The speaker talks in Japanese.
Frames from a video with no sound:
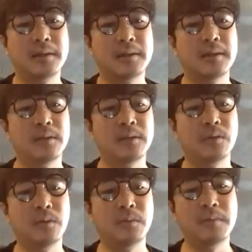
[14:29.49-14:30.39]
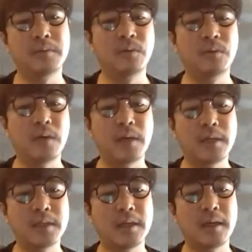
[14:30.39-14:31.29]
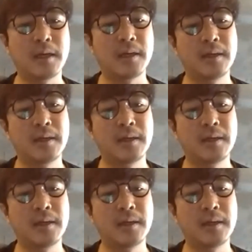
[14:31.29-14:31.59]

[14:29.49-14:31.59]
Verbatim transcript: あの、バブル崩壊した、